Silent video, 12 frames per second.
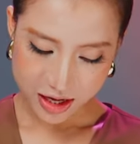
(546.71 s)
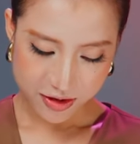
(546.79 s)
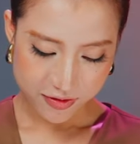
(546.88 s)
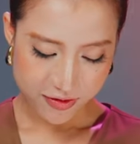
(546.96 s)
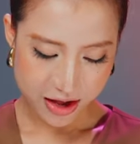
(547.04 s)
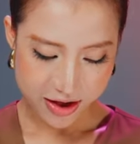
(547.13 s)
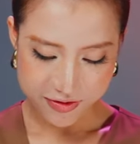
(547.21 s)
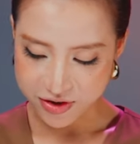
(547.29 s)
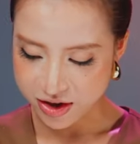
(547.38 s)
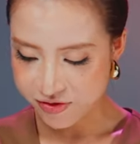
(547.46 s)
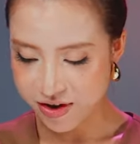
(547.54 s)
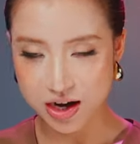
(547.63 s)
Và
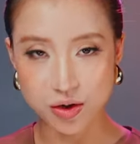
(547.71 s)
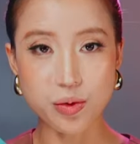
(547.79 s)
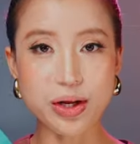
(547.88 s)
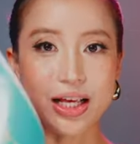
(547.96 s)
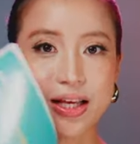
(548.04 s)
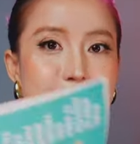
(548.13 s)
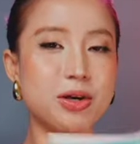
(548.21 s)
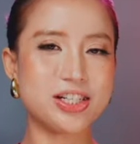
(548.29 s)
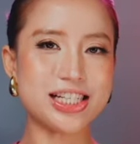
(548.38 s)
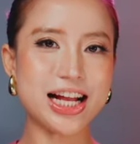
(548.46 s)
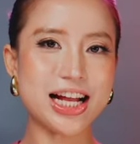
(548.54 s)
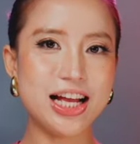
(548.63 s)
về phần nguyên lý màu
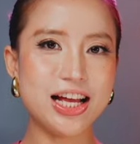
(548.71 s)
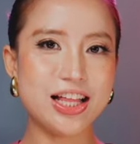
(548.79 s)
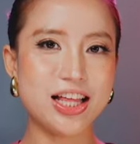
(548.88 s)
sắc thì